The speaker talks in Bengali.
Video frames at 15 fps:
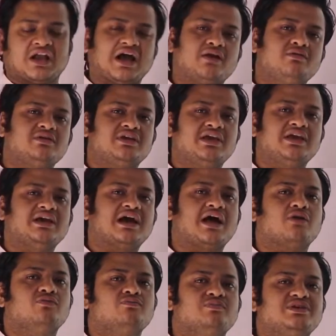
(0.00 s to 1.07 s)
কারণ কি
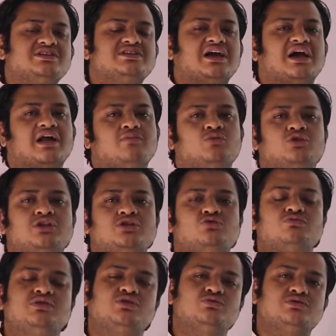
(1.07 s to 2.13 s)
কারণ বিশ টাকার মধ্যে
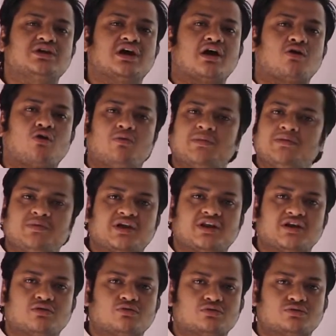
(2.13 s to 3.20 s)
তুমি দুই টাকা কমে
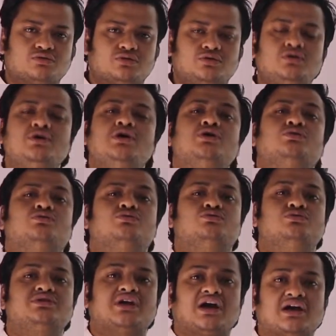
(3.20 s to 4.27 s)
বিক্রি করছো তো
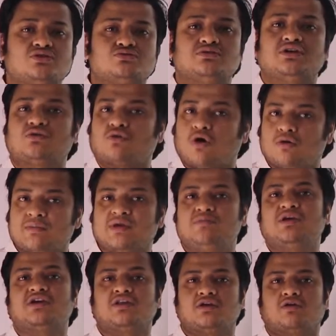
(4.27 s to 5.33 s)
দুই টাকা যদি কমে
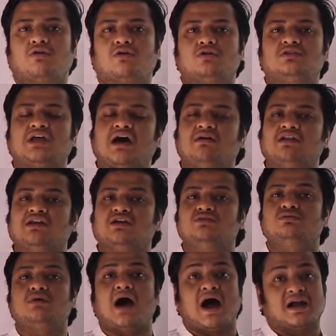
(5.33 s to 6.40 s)
বিক্রি করো তাহলে
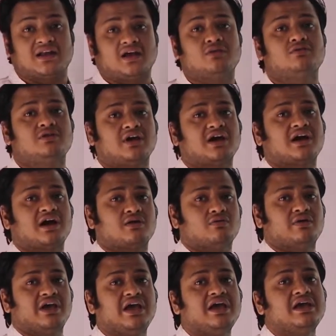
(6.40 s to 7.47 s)
কিন্তু আঠারো টাকা
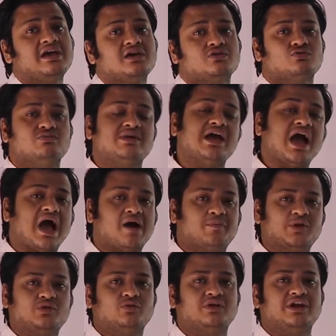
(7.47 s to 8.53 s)
করে তুমি
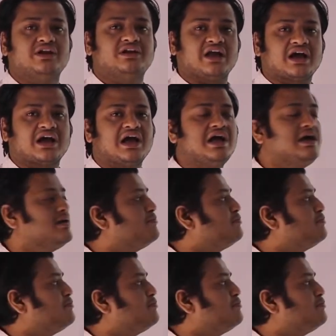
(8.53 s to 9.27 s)
আবেদনের টাকা